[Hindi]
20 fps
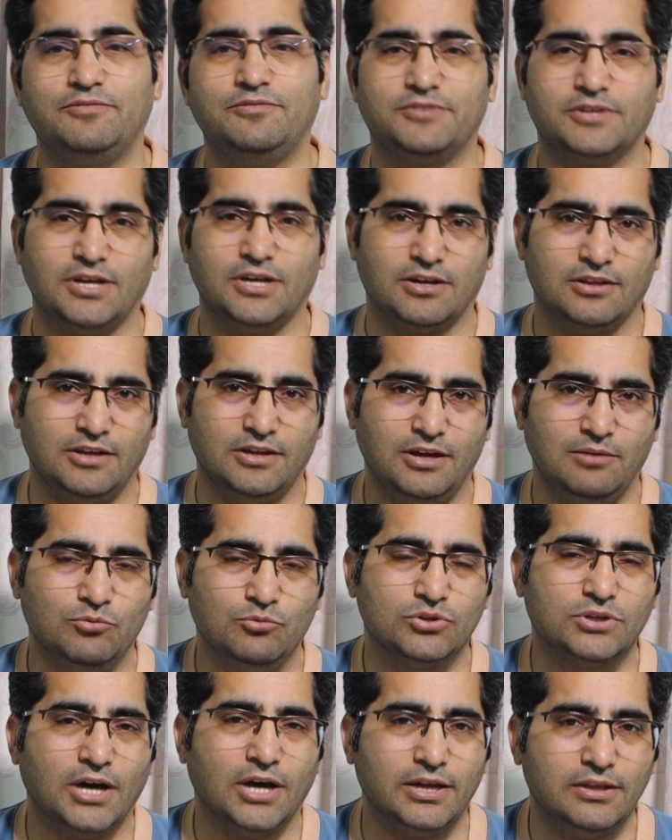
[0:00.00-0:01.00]
गिफ्ट कर दे
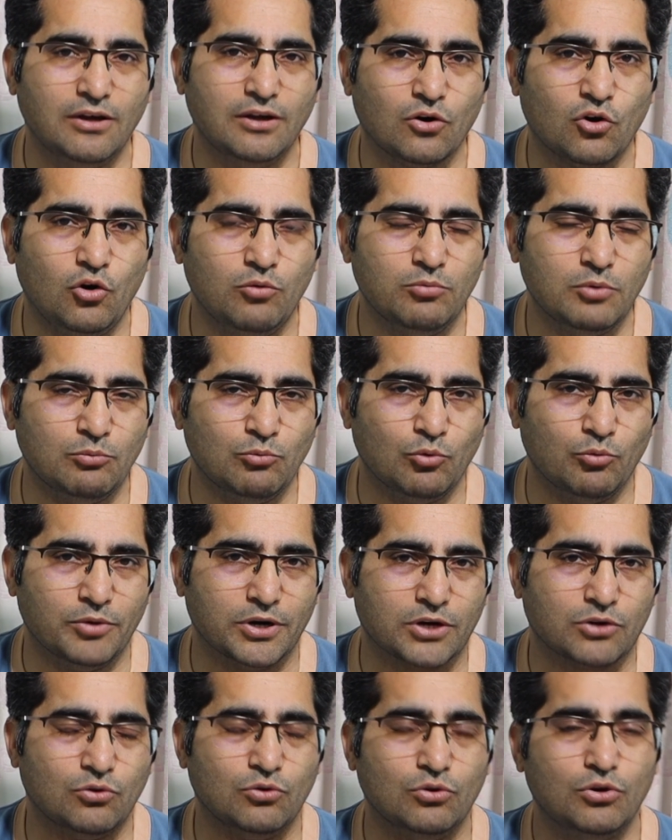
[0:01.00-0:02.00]
मुतहदा कौमी
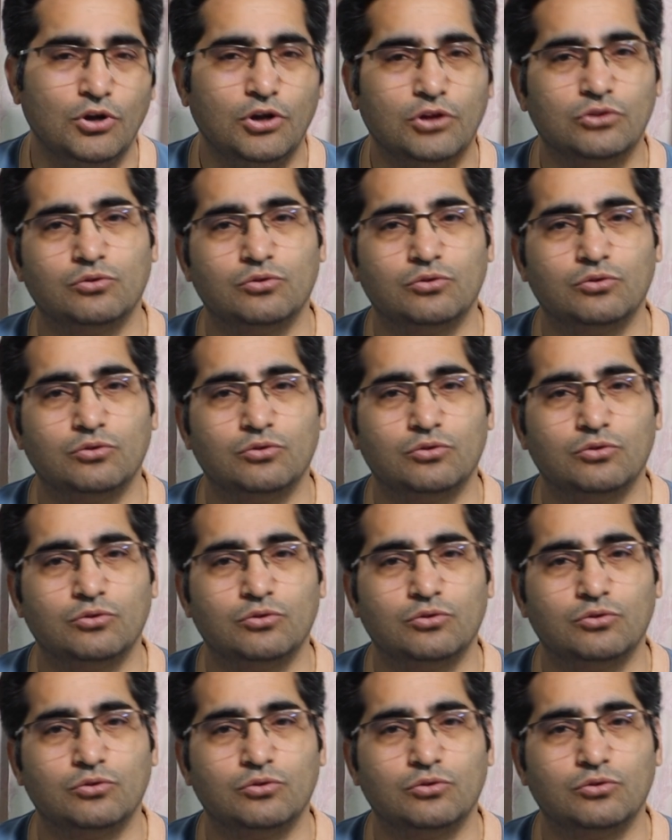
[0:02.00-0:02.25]
मूवमेंट को